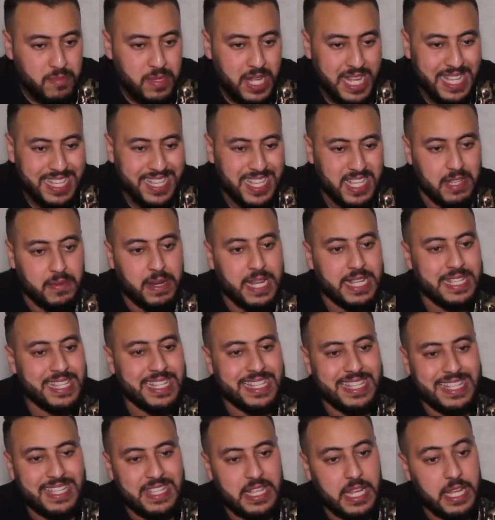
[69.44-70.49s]
حسيت براسي
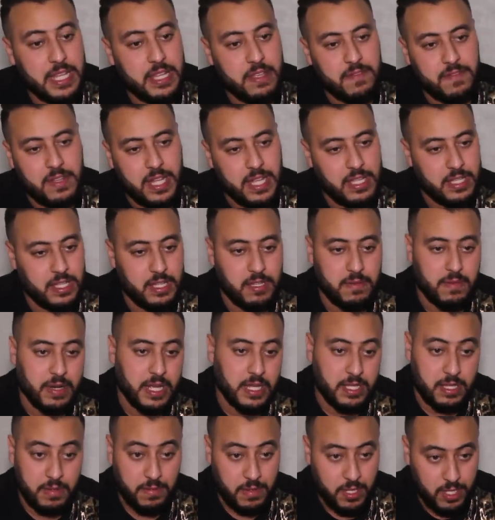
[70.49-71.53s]
تستهدفت حسيت
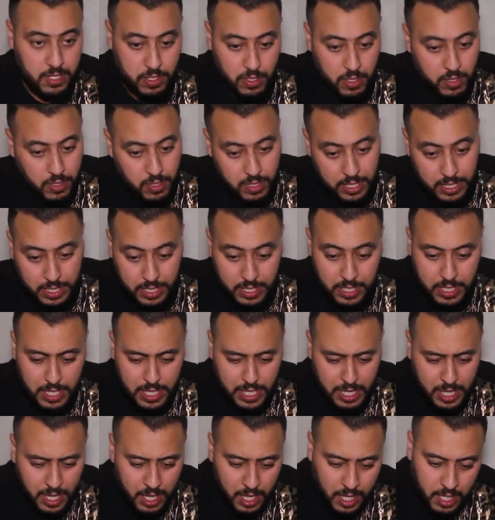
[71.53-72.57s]
براسي محكور
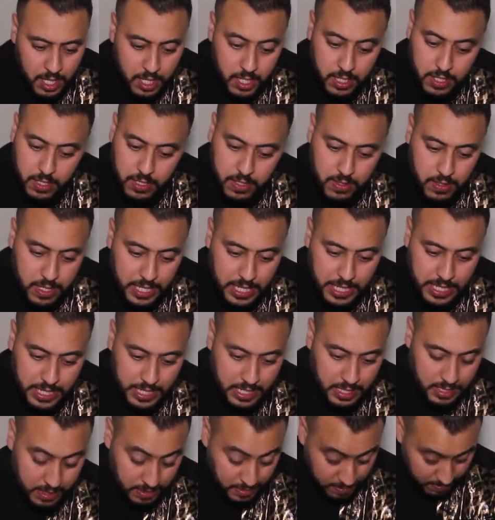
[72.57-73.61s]

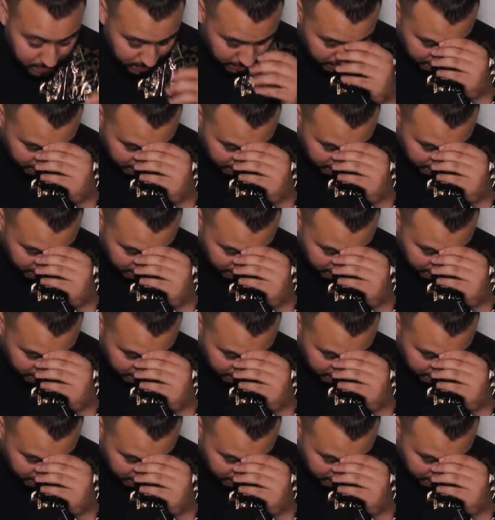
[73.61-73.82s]
ولكن